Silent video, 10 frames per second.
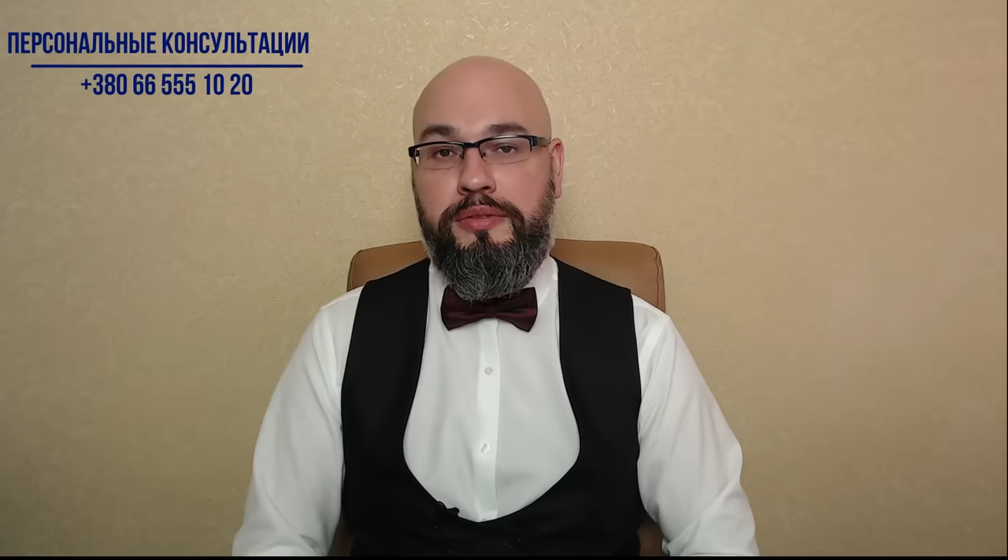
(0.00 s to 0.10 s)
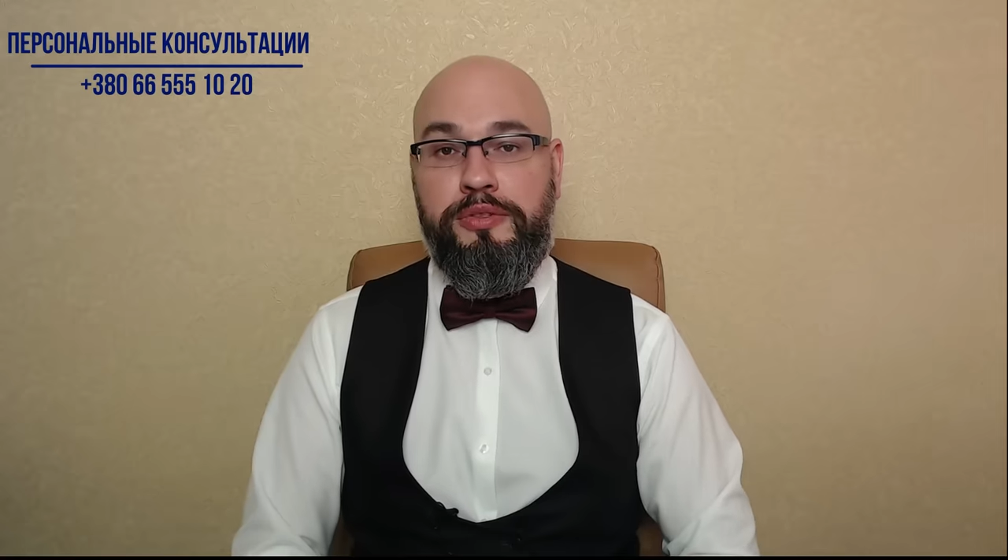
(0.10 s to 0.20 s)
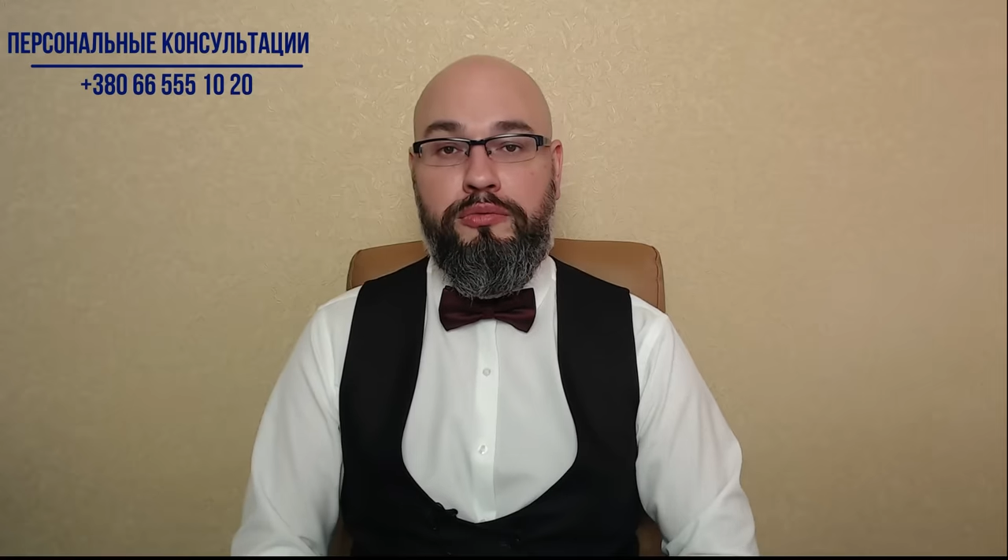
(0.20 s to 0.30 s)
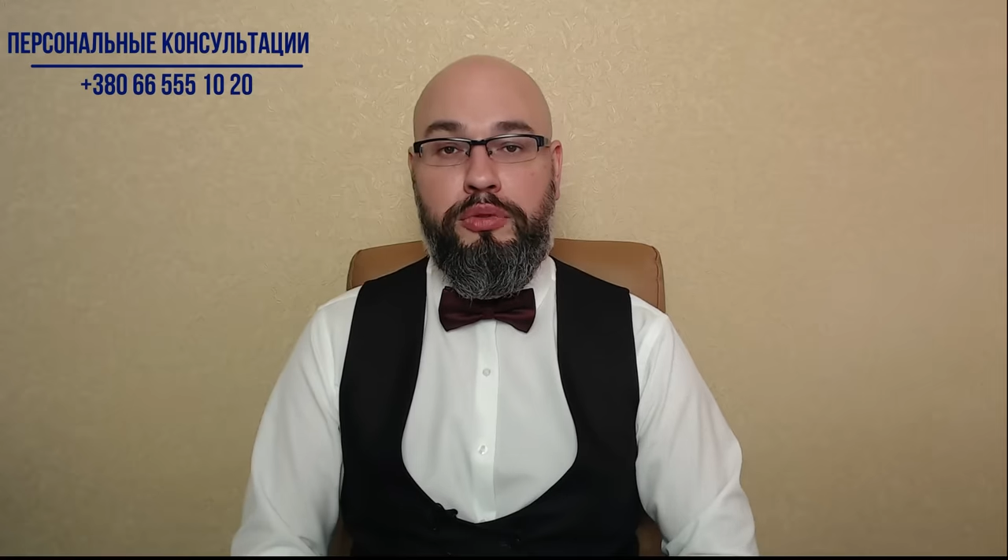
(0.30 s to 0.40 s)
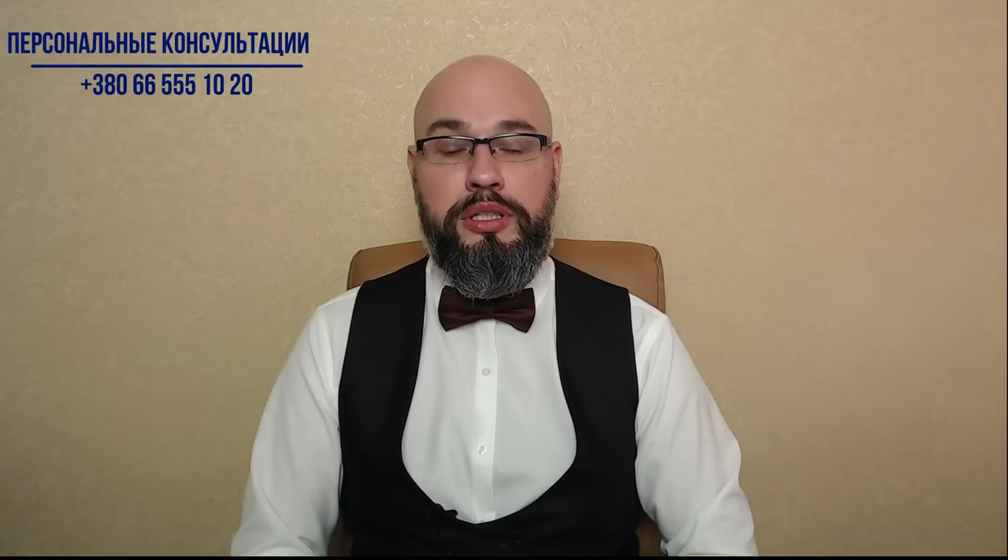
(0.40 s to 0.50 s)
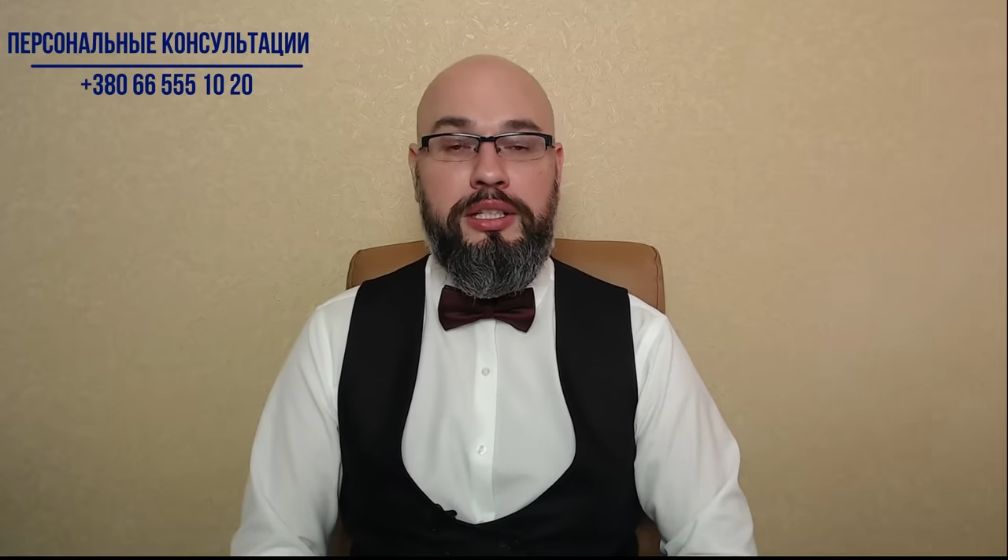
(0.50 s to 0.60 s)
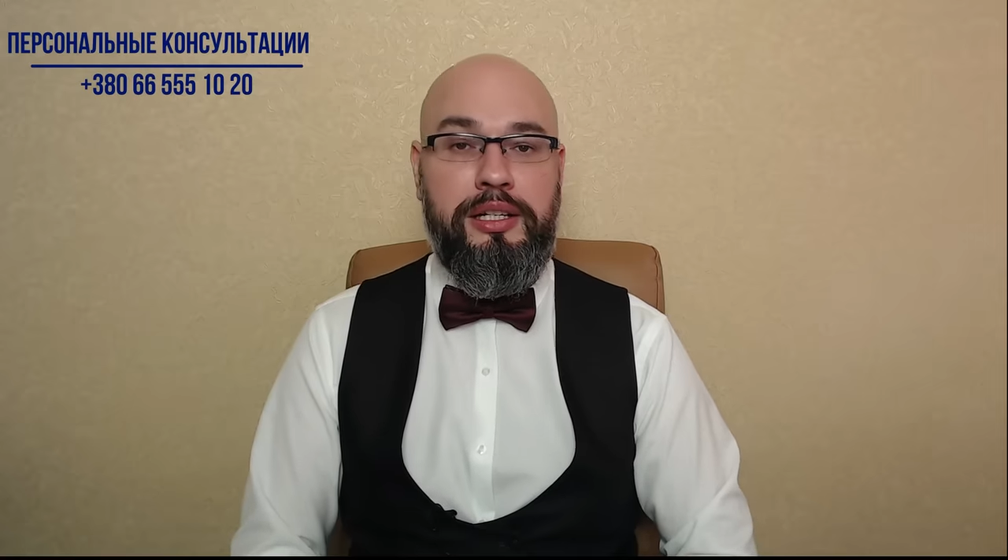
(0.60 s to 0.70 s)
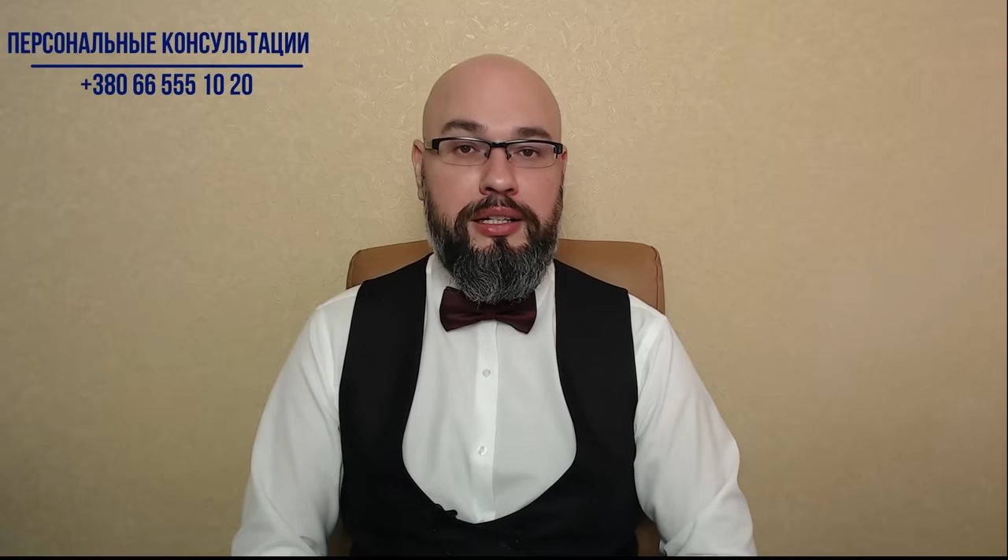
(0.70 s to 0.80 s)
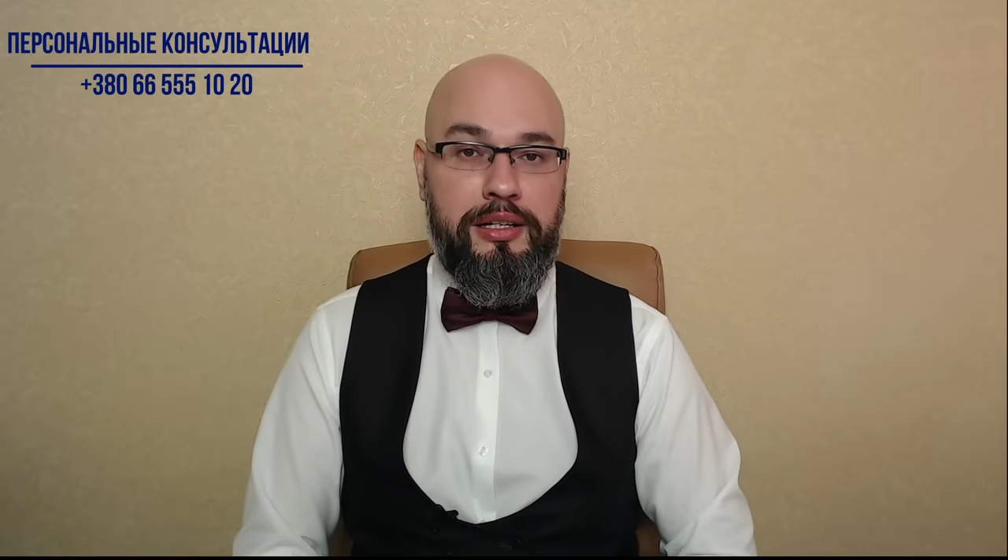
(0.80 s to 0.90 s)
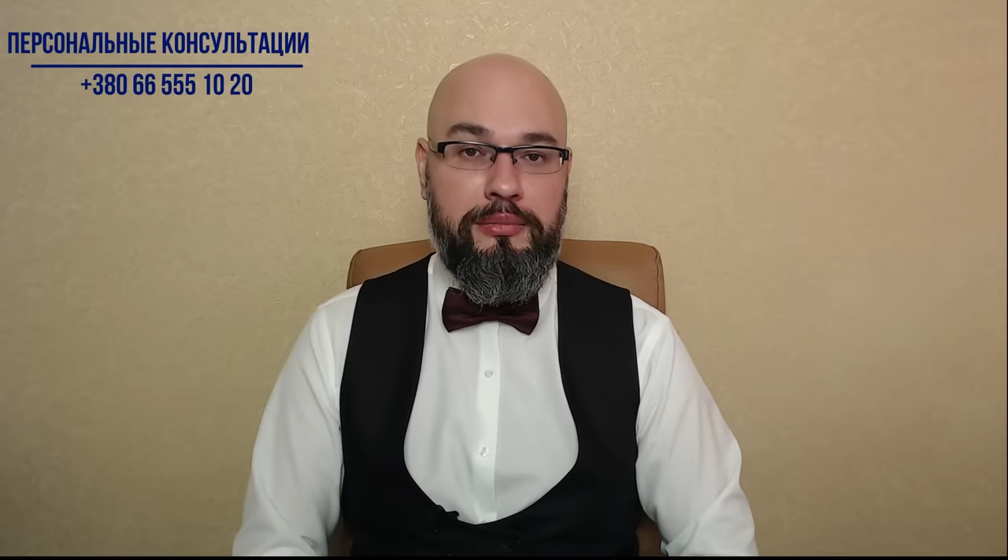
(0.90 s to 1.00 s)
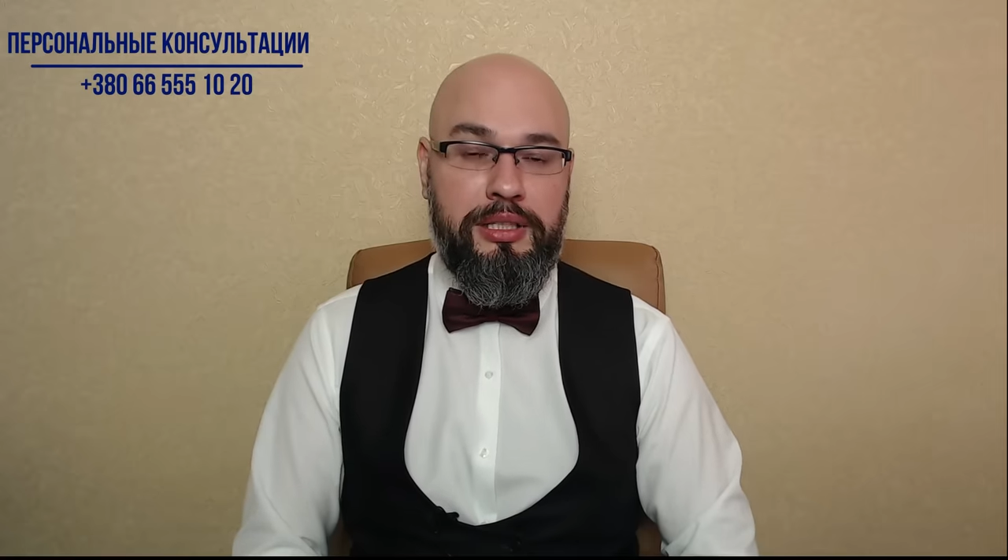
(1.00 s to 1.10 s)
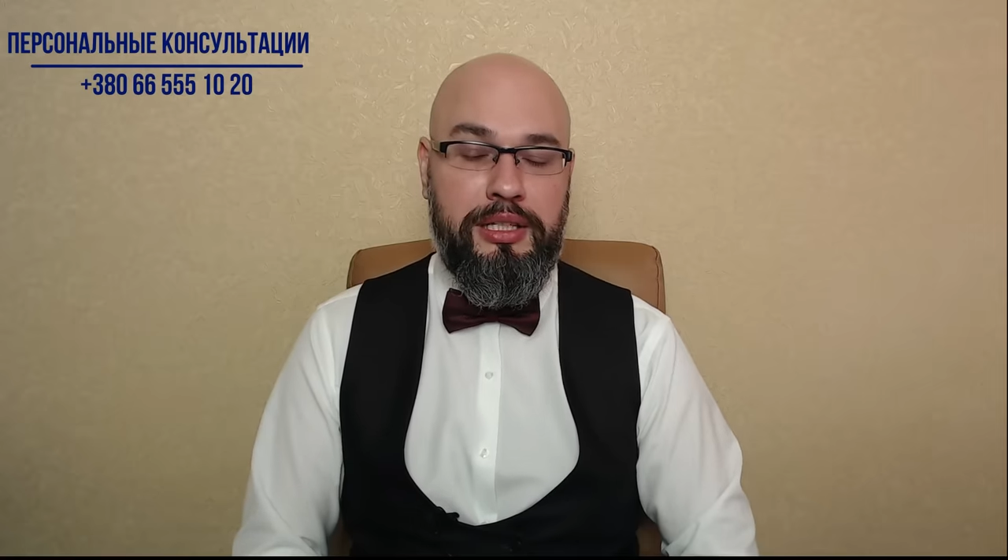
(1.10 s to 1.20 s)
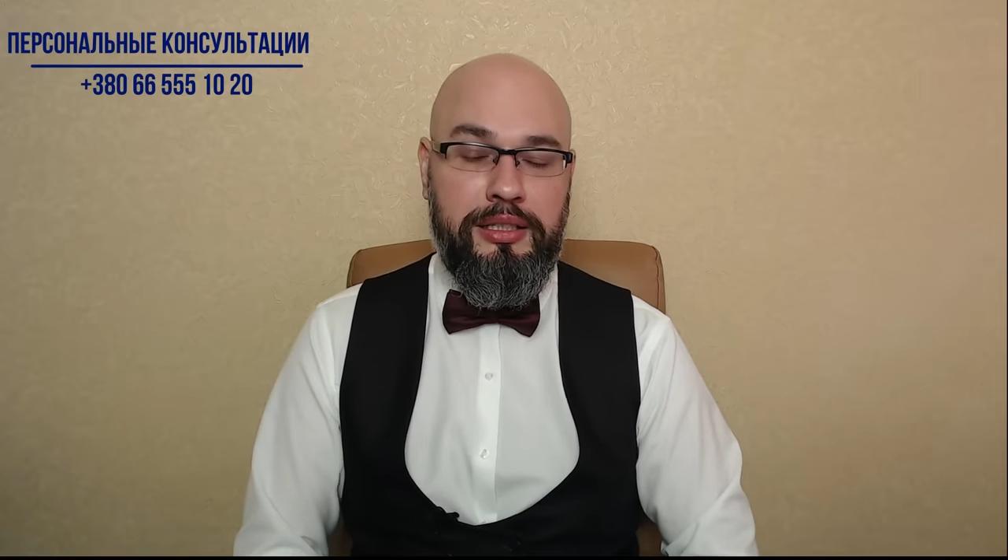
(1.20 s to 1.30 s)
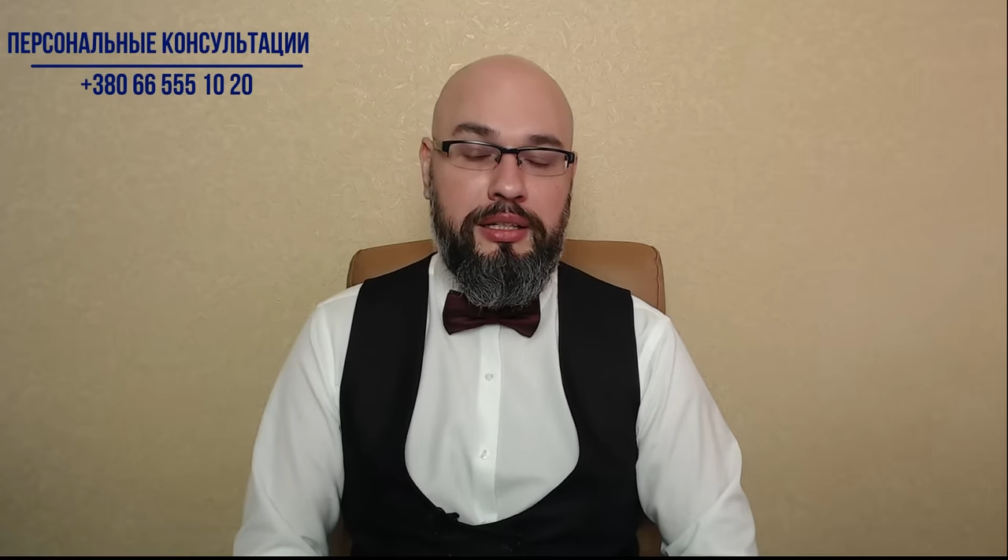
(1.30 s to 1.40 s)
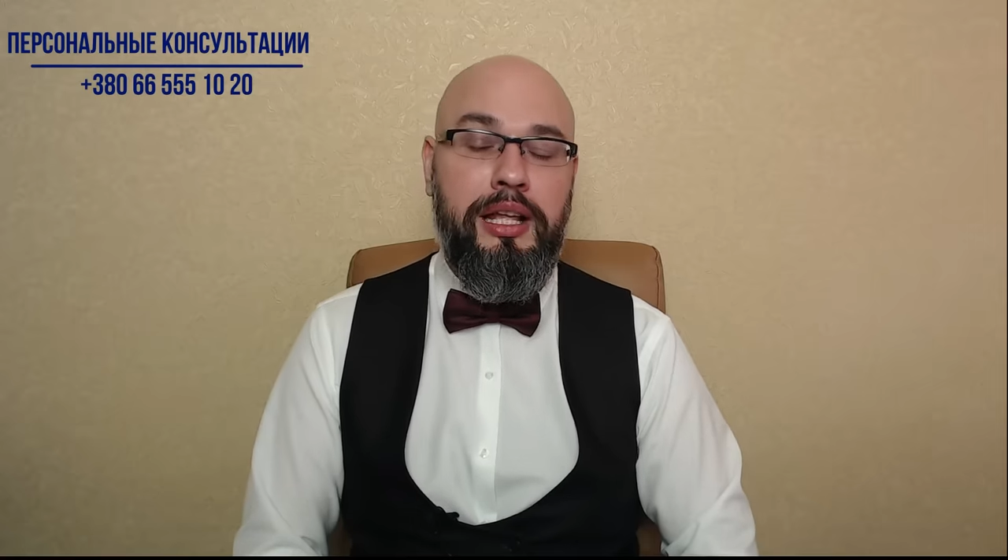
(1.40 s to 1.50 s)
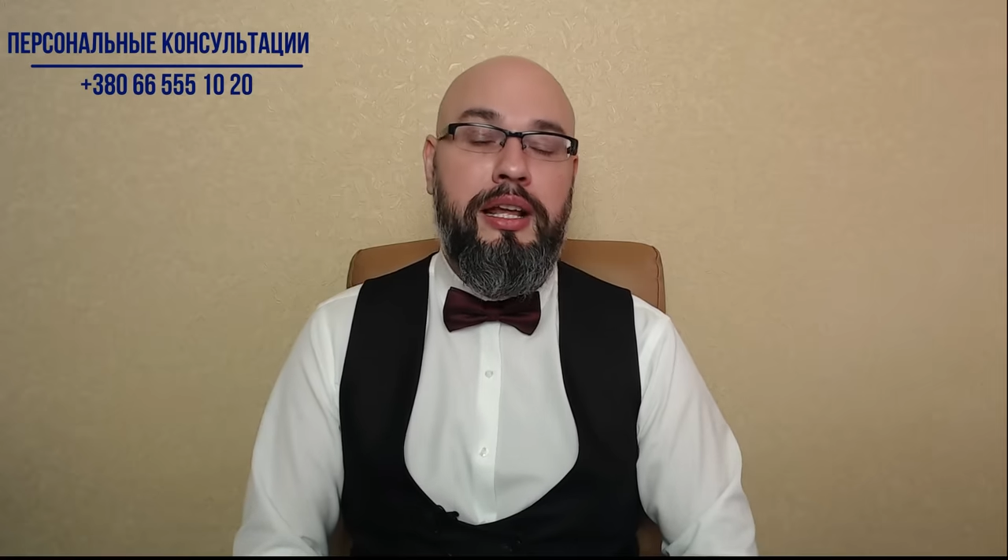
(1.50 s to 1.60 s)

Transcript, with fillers: в свой Telegram канал.